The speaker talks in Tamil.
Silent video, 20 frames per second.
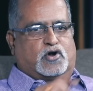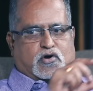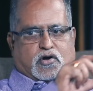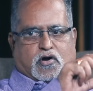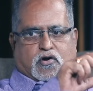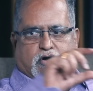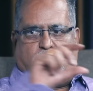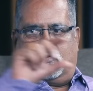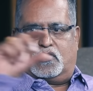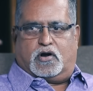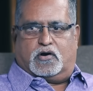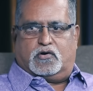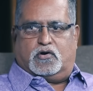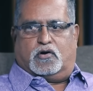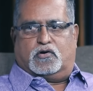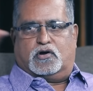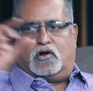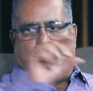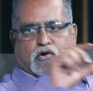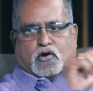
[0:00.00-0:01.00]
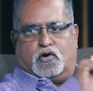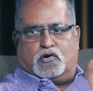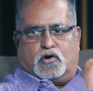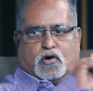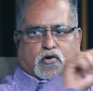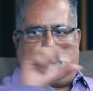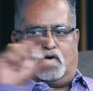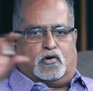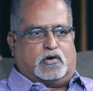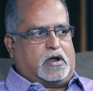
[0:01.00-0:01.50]
டொன் டொன் டொன் டொன் டொன்
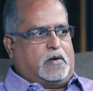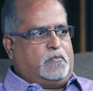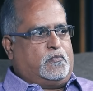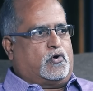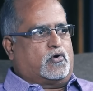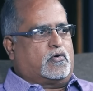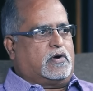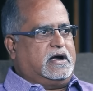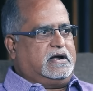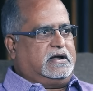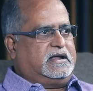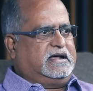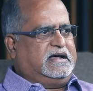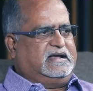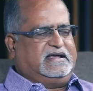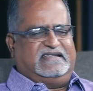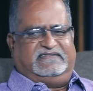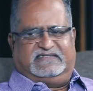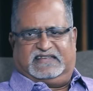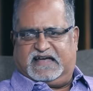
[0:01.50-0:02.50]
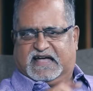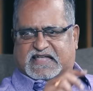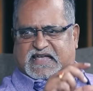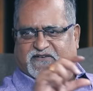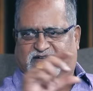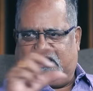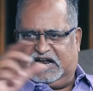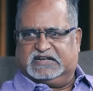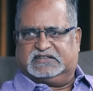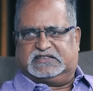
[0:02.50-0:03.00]
டொன் டொன் டொன் போடுவான்ட்டு எச்
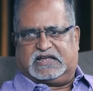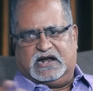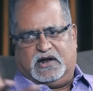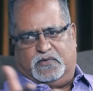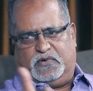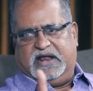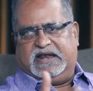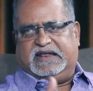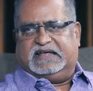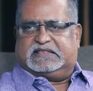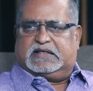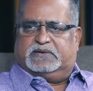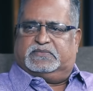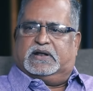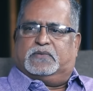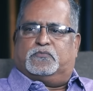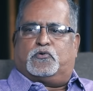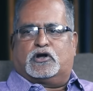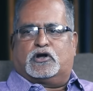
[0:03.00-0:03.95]
ராஜா வழக்கு தள்ளுபடின்னு எத்தனை பேர்